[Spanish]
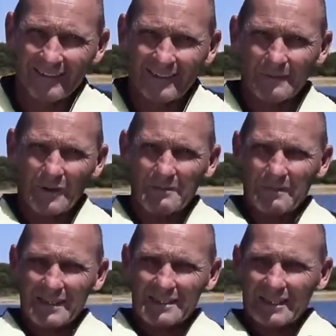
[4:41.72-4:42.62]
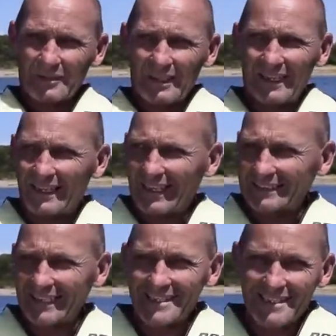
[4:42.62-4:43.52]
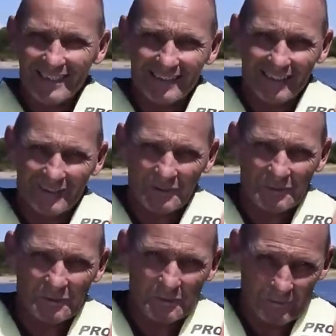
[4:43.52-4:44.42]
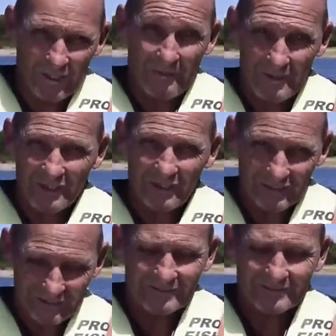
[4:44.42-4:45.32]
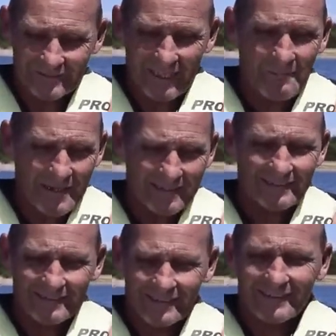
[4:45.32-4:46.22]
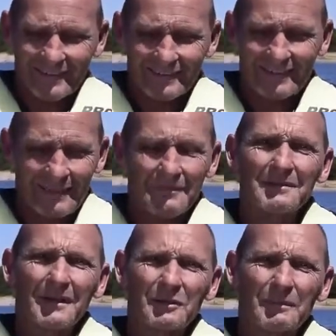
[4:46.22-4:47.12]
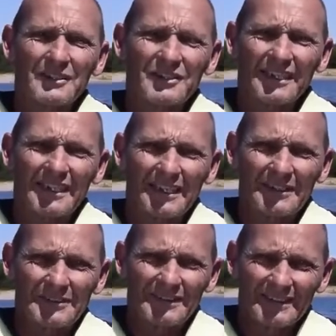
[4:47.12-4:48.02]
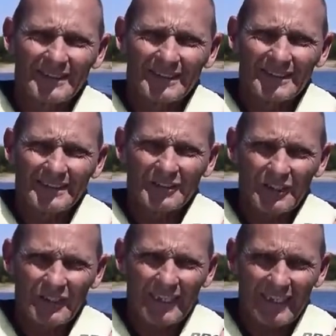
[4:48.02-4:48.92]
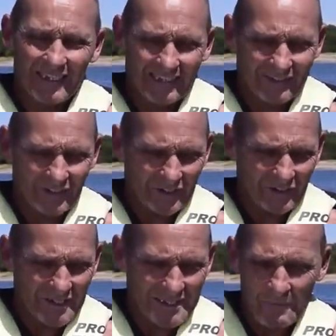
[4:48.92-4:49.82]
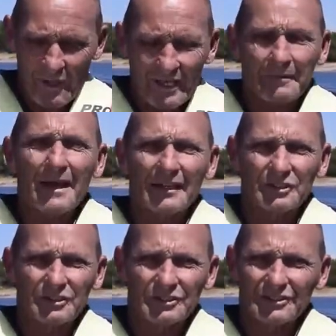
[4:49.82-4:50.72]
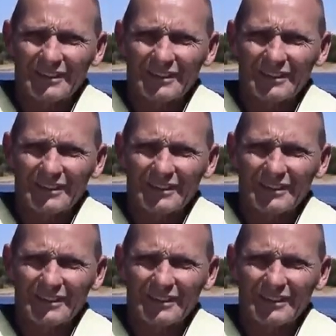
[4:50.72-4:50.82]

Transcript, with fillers: hemos empezado a, transitar con un grupo de amigos, también de la misma agrupación SCAP, donde, donde nos hicimos hermanos,